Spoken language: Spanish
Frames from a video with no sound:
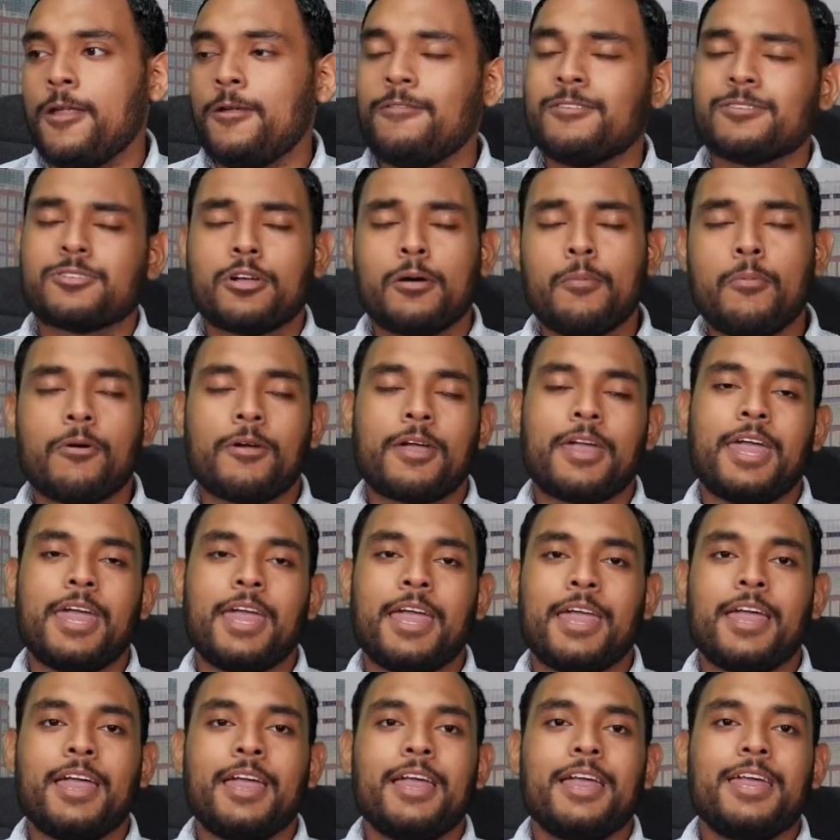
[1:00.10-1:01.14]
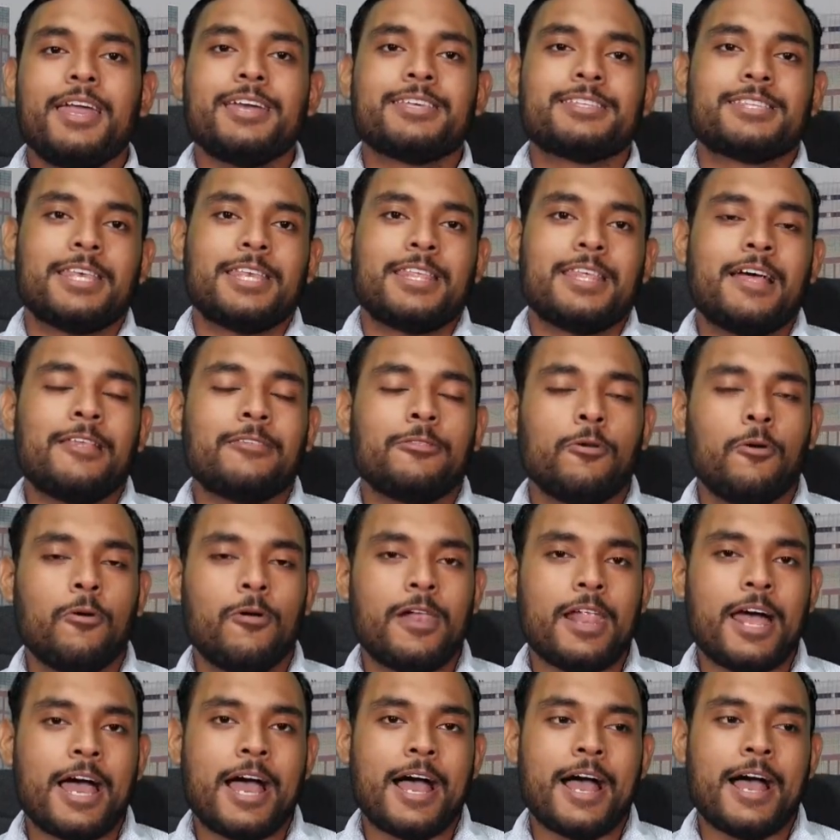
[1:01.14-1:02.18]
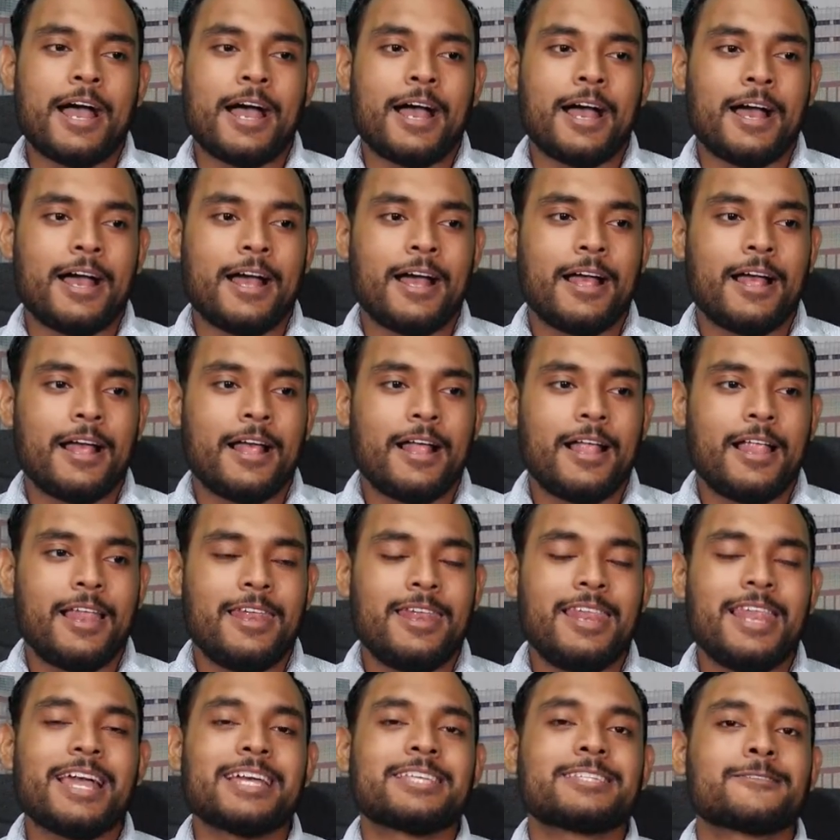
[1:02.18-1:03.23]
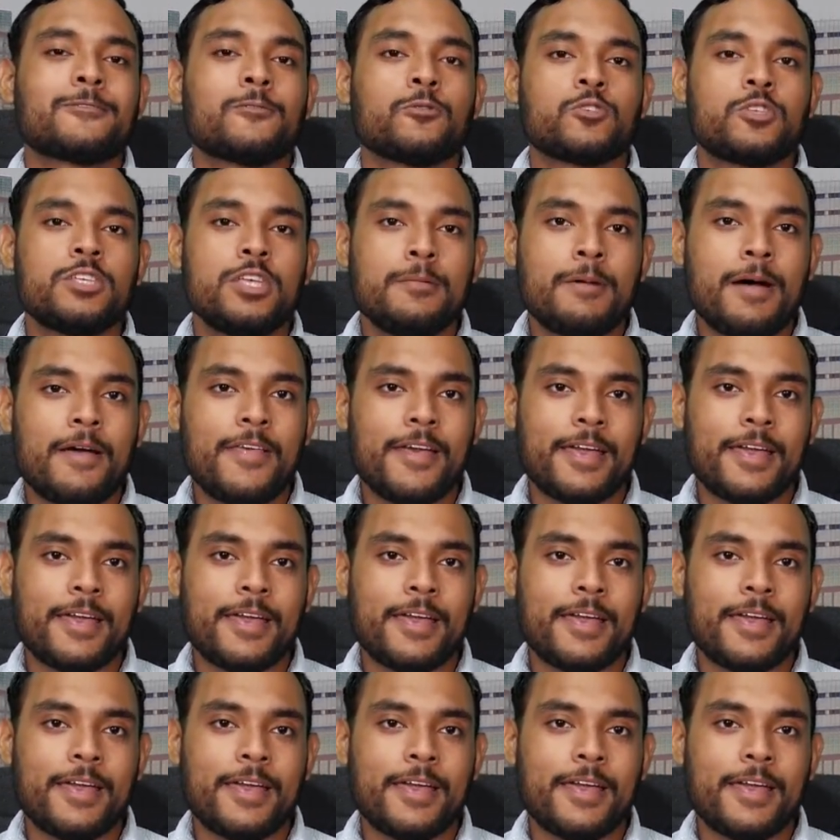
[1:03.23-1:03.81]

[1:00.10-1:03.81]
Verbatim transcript: es como que esté dando la, la exclusiva de